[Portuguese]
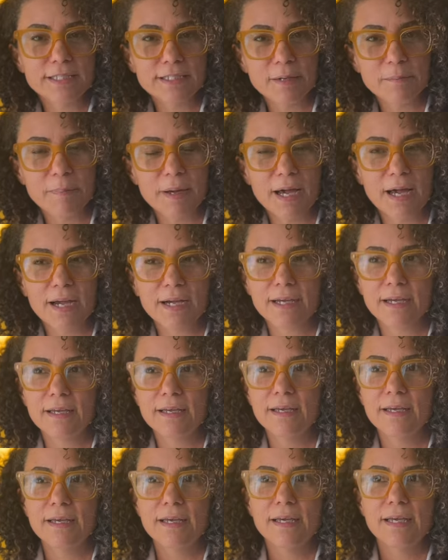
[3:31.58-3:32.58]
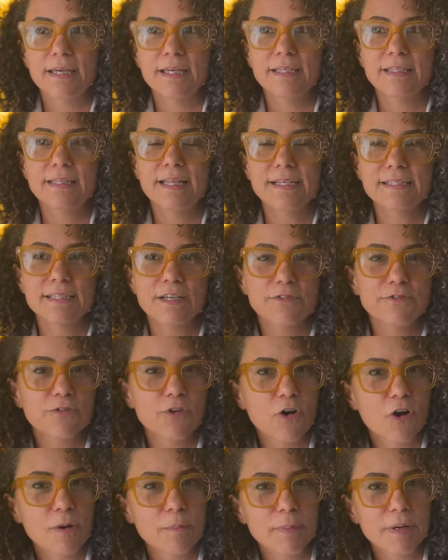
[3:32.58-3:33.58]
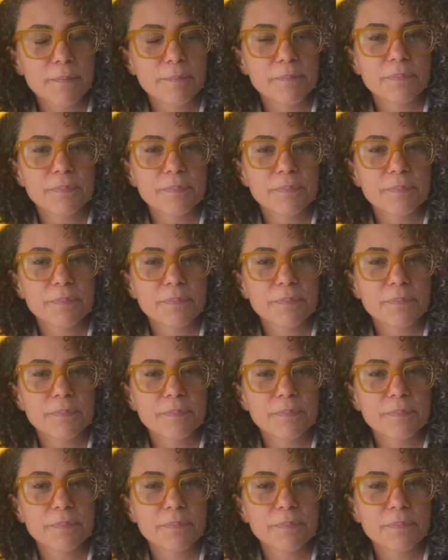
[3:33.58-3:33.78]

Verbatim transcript: marca, e dessa forma